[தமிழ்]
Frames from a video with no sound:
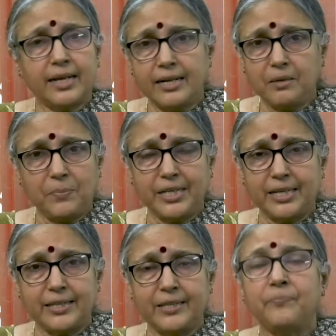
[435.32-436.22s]

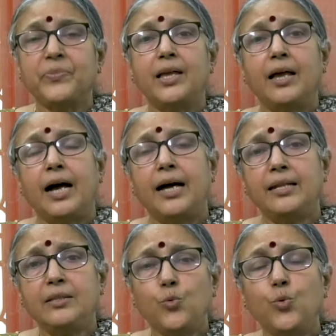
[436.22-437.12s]
கருதப்படுகிறது
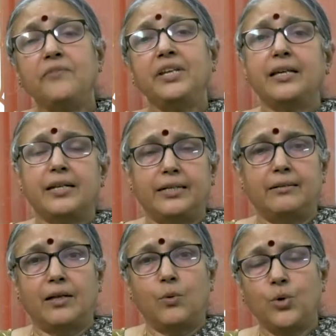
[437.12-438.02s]
அல்லது
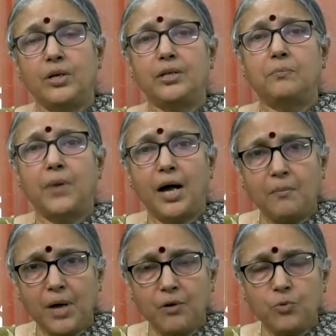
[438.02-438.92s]
உறவினர்கள் ஒரு
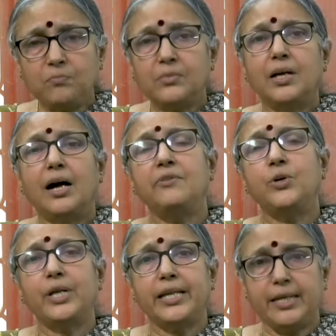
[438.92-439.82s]
மாமாவும்
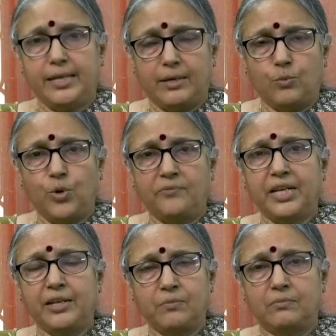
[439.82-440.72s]
அவருடைய
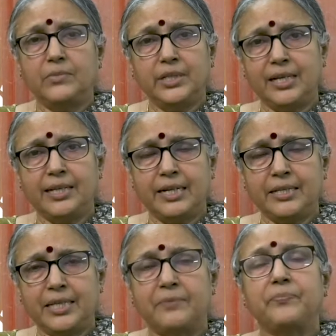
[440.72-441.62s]
உறவினரும் இள
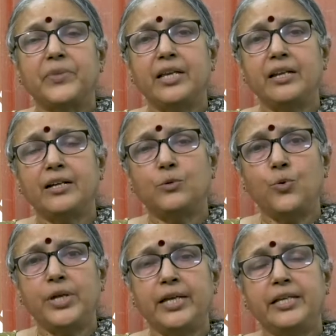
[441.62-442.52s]
இளைஞன்
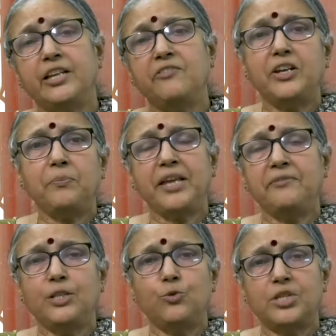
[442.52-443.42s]
இருக்கக்கூடிய இருவருமே
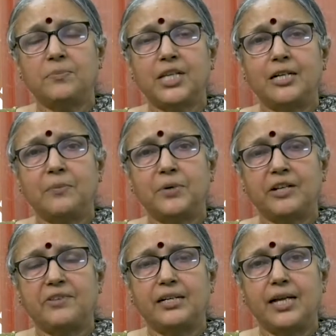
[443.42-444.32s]
வந்து குற்றம்
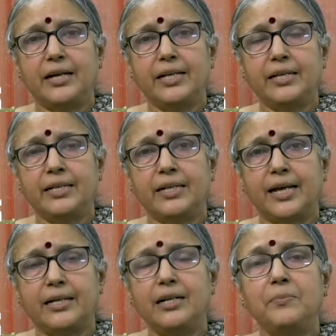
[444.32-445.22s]
சாட்டப்பட்டவர்களாக
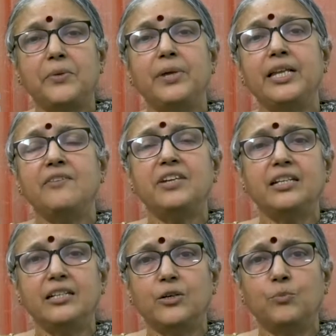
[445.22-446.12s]
இருக்கிறார்கள் அப்படி
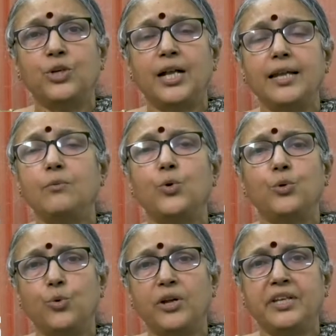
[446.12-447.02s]
பெரியவர்களுக்கு முன்னால்
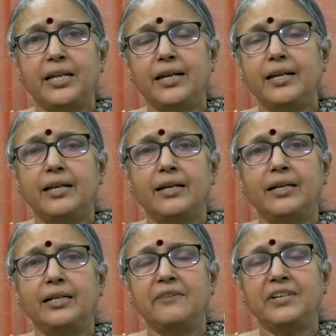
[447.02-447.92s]
ஒரு உறவினர்
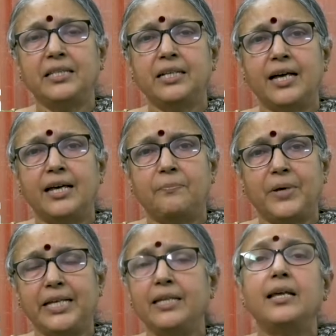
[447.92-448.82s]
இளவயதுக்கார
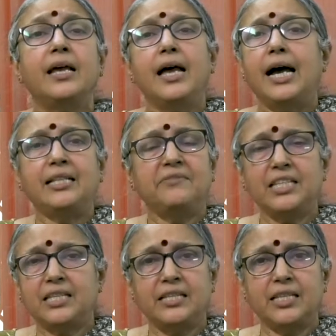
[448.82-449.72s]
பையன் அதை
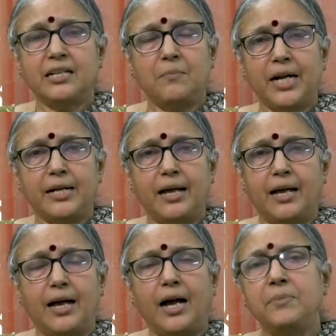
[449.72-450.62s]
வந்து செஞ்சிருக்க
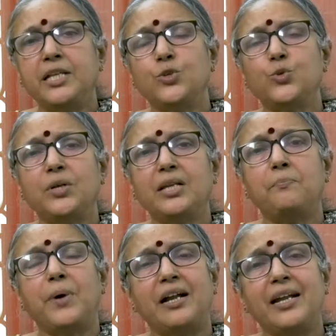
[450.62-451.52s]
மாட்டான் அப்படின்னு சொல்லி
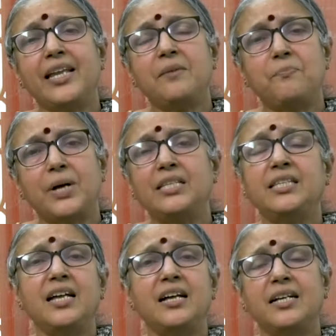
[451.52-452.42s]
பழைய
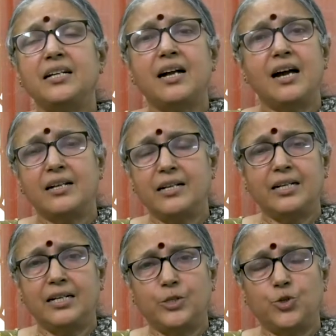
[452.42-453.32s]
பஞ்சாங்க
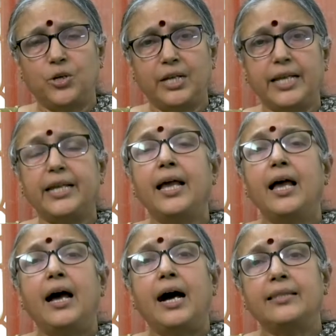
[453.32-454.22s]
காரணங்களை சொல்லி
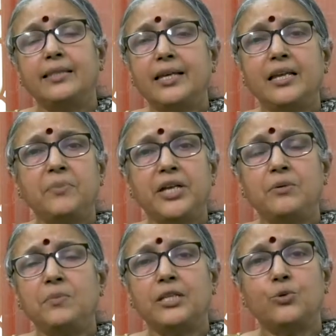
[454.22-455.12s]
அத்தனை
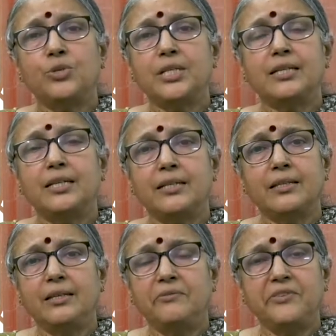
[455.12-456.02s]
பேரும் அந்த
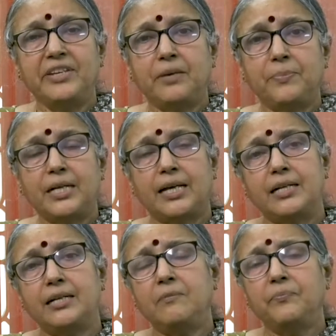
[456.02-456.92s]
குற்றத்திலிருந்து
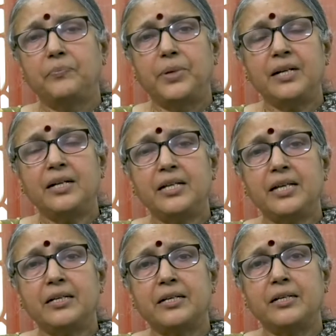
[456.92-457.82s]
விடுவிக்கப்பட்டார்கள் பெண்கள்
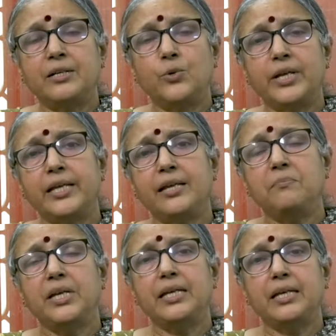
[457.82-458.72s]
இயக்கங்களுடைய
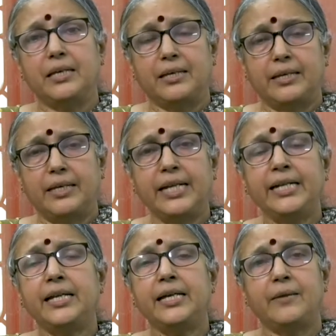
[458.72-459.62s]
மிக
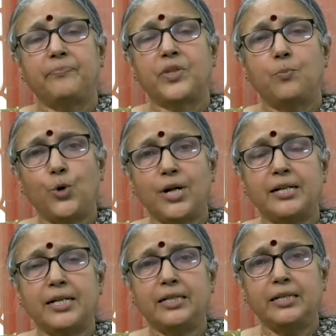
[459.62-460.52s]
நீண்ட
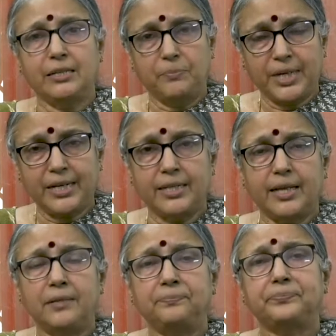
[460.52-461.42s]
போராட்டங்களுக்கு
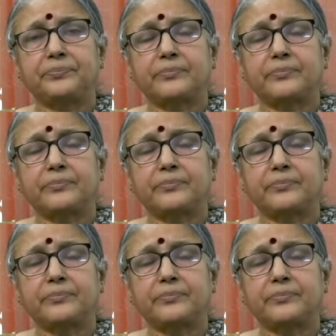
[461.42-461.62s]
பிறகுதான்